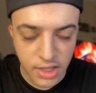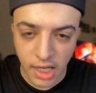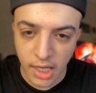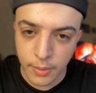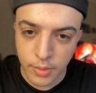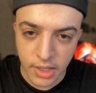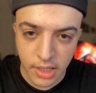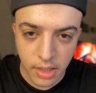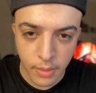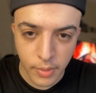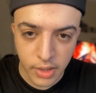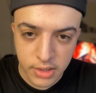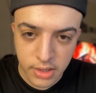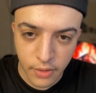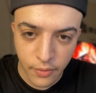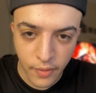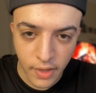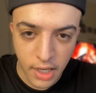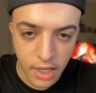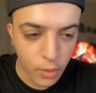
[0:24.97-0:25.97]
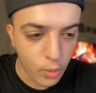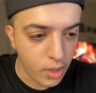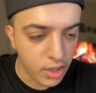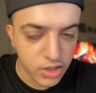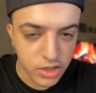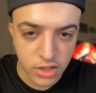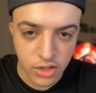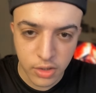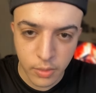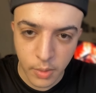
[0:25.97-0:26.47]
غيمشي هذا المكتب في حاله
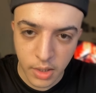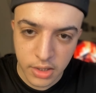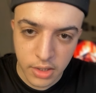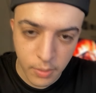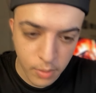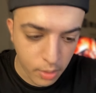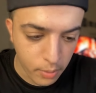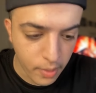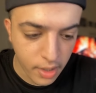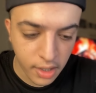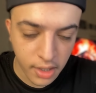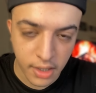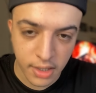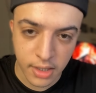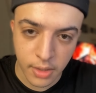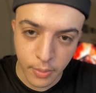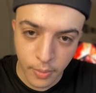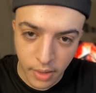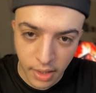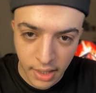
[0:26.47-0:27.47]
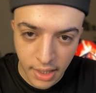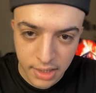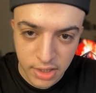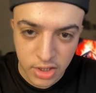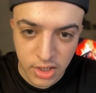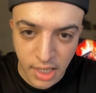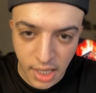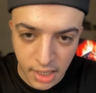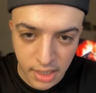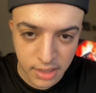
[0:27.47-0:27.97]
وغيجي المكتب اللي باغي يخدم بقياده
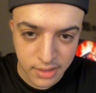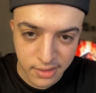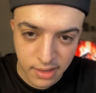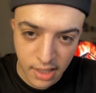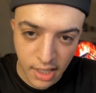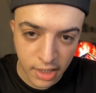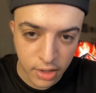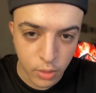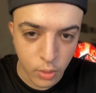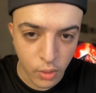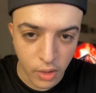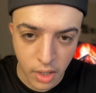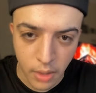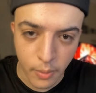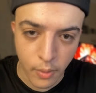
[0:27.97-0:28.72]
رئيس اللي عنده هيبه